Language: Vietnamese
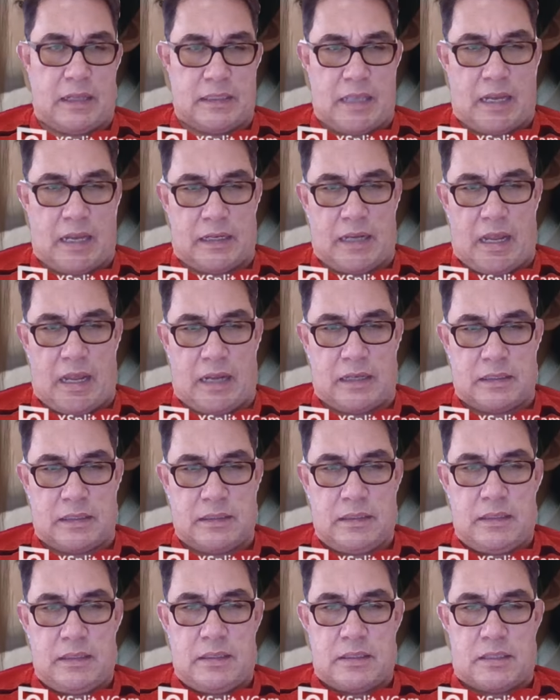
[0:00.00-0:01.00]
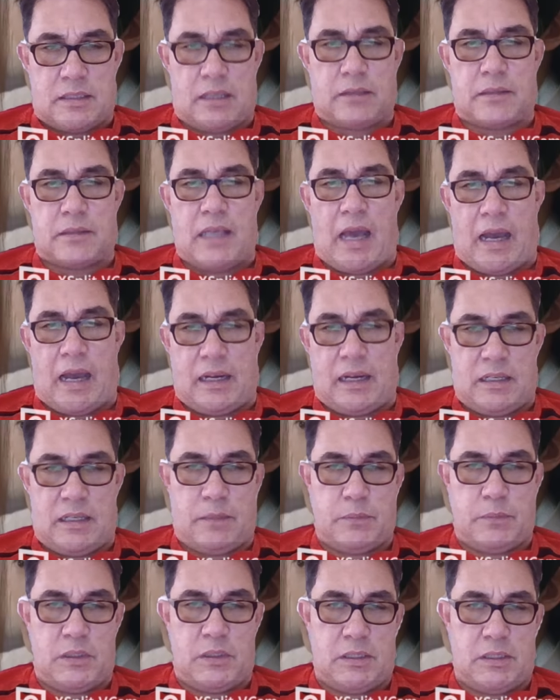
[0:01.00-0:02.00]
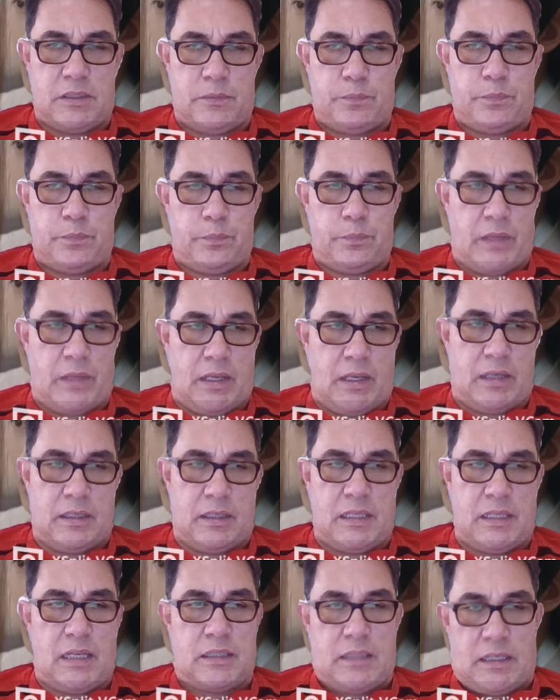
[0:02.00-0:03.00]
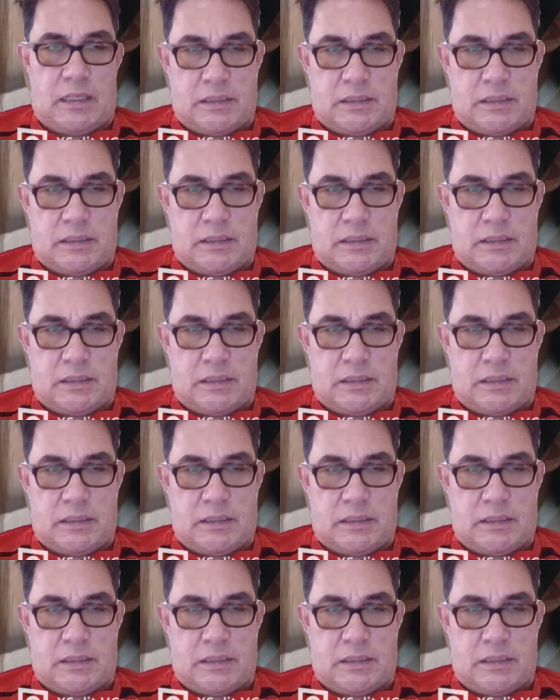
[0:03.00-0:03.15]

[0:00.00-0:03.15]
và nàng sẽ dài lắm đó nhưng nhất định